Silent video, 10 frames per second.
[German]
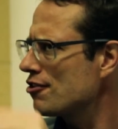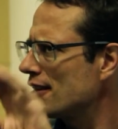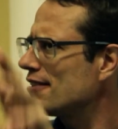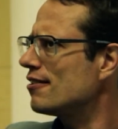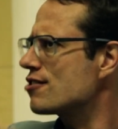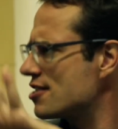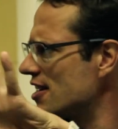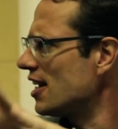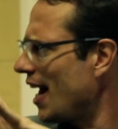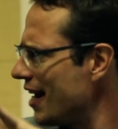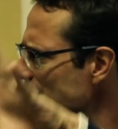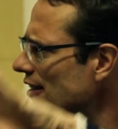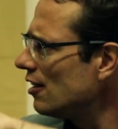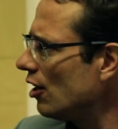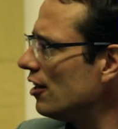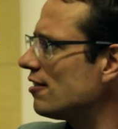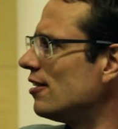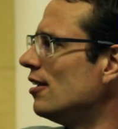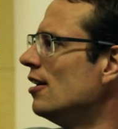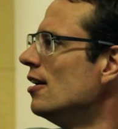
statistisch gesehen ältere Leute,